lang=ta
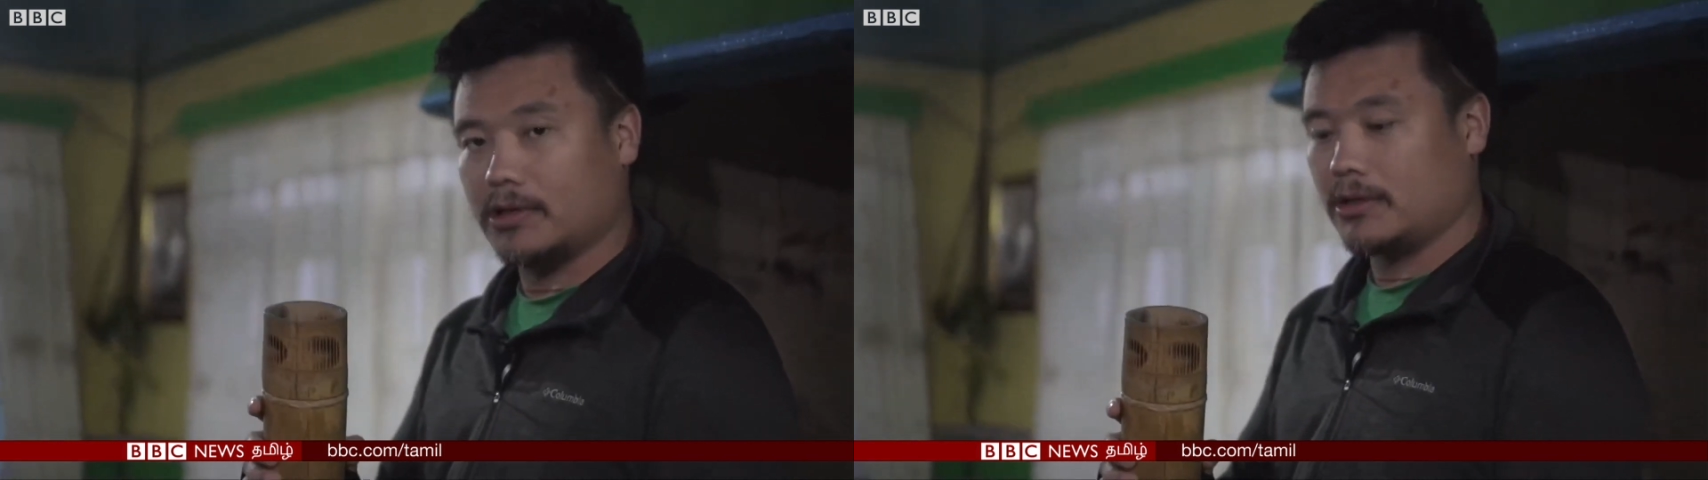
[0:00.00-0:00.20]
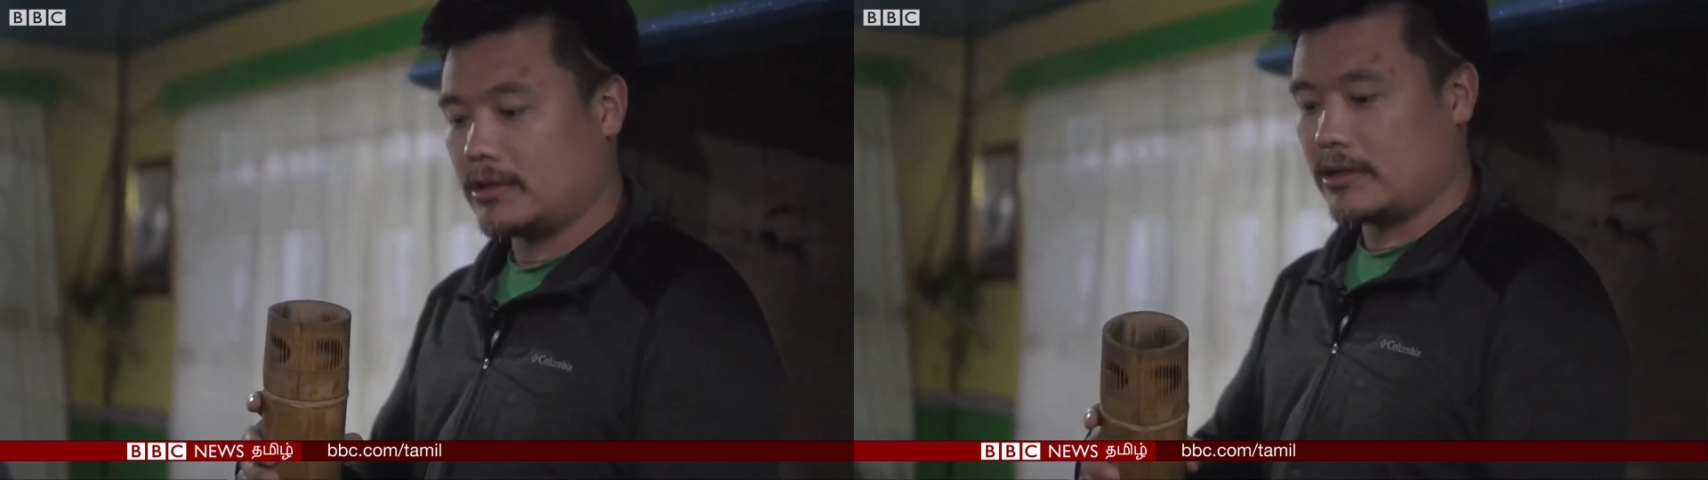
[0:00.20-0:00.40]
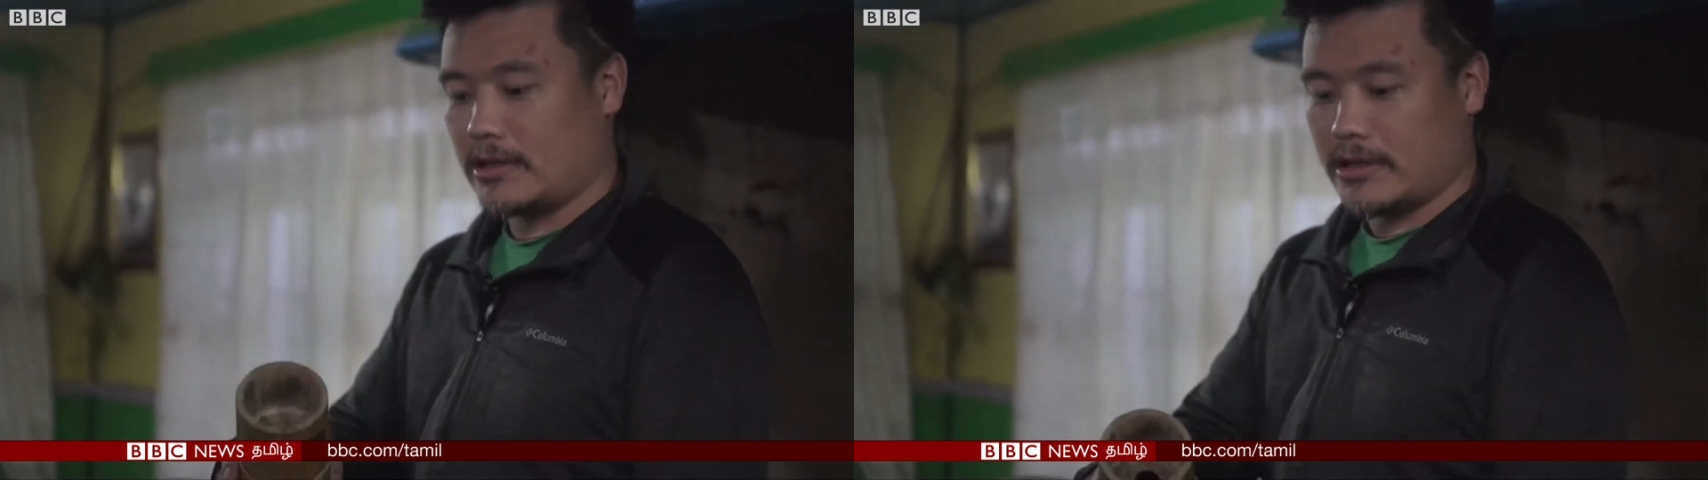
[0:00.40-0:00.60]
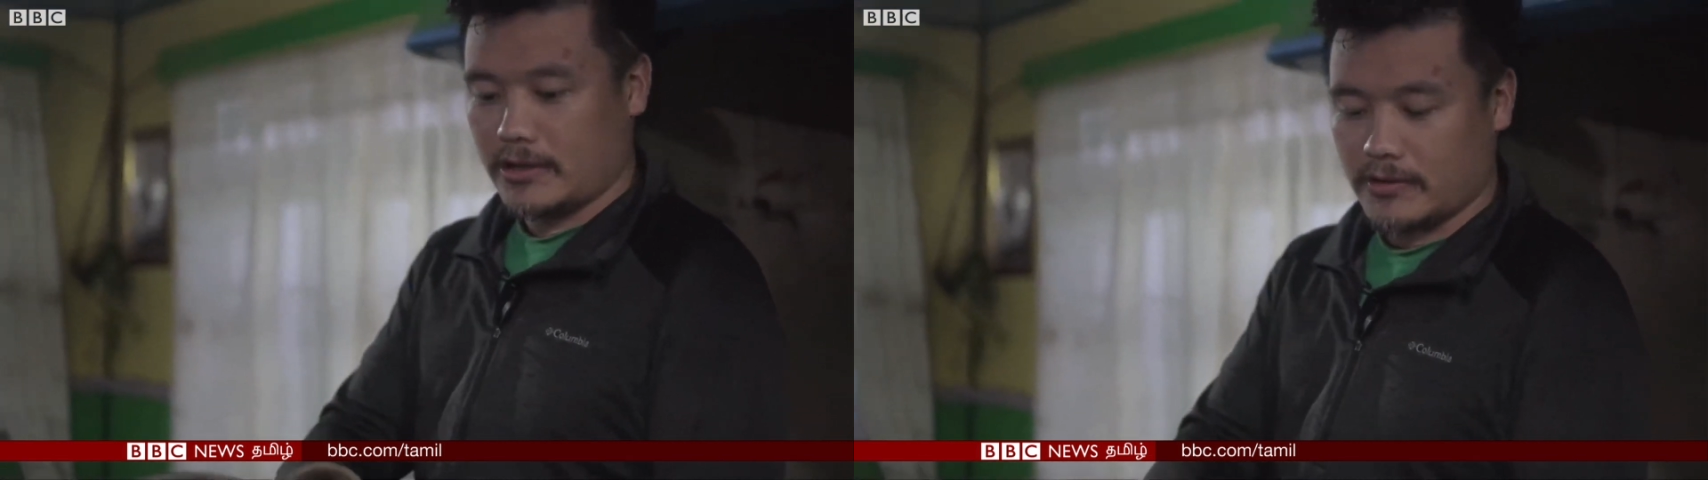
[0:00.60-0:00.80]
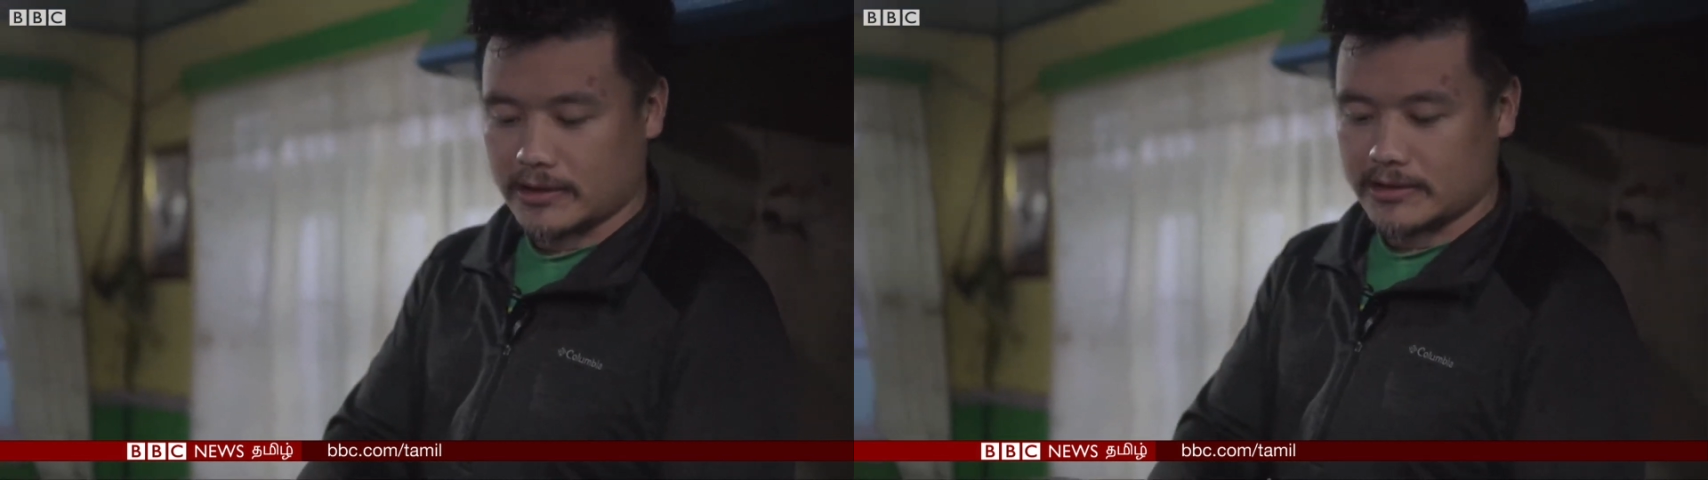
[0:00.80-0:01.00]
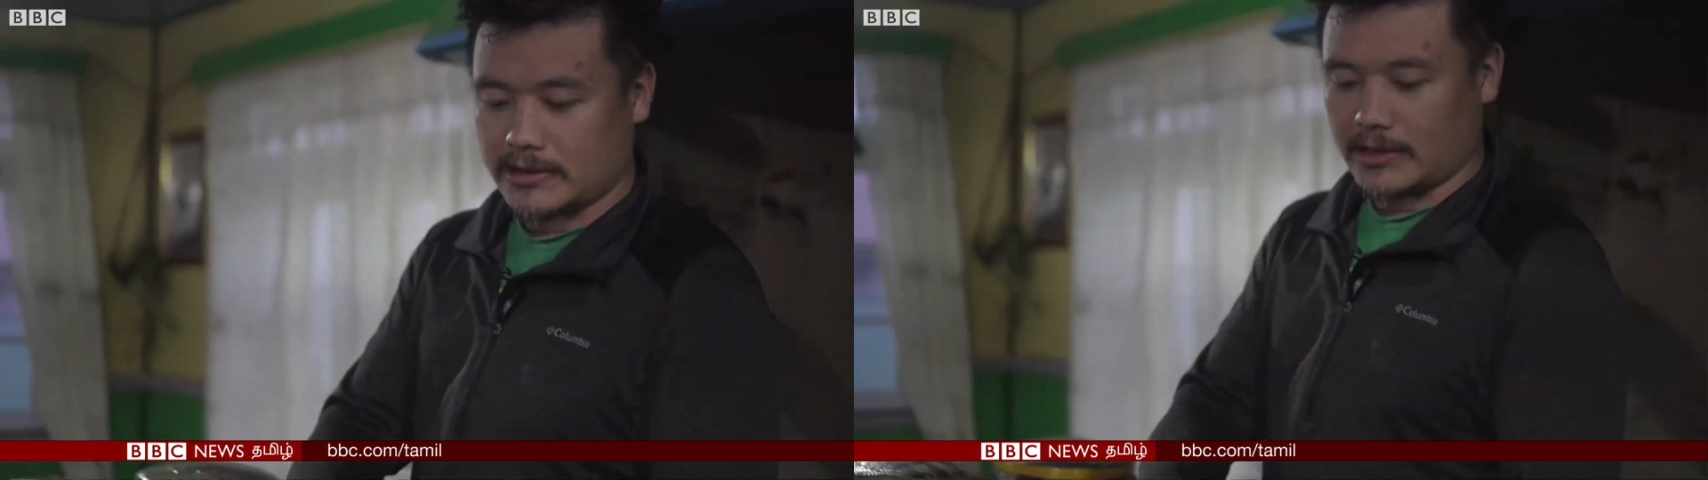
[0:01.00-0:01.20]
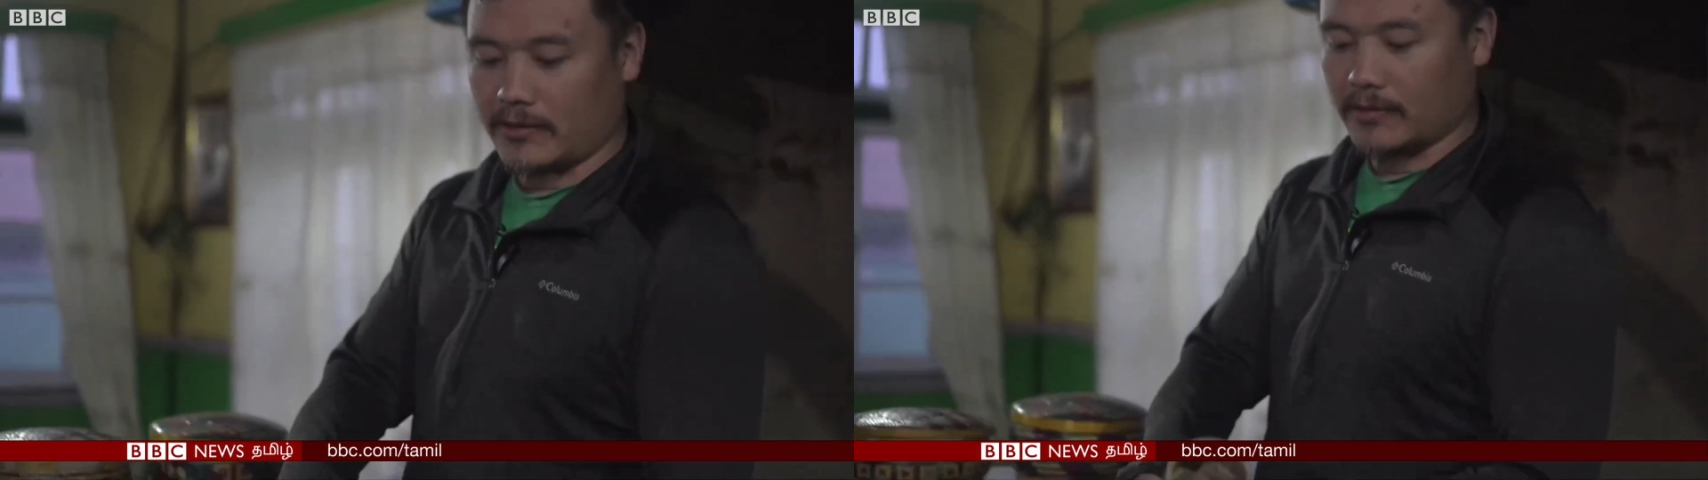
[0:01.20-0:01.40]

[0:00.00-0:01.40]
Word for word: பதிலாக இது போன்ற